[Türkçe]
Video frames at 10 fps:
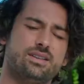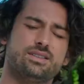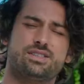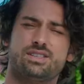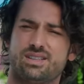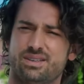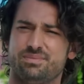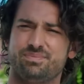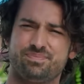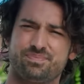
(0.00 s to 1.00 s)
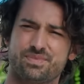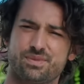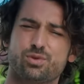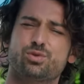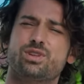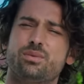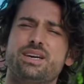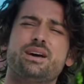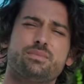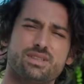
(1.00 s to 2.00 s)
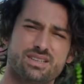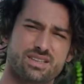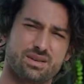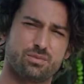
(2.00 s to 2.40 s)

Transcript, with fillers: Anlaşıldı. Bu kutlamayı yapmadan